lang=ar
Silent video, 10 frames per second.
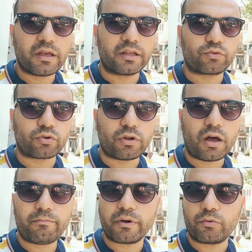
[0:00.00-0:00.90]

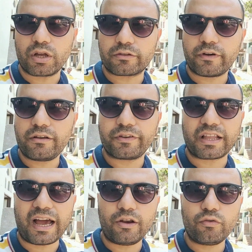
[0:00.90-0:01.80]
الطلاب او الاطفال في
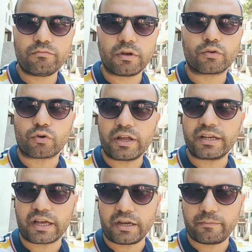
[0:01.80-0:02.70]
تعلم القران
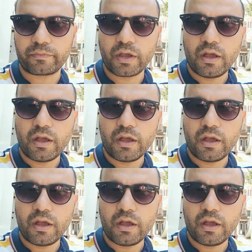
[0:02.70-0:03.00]
الكريم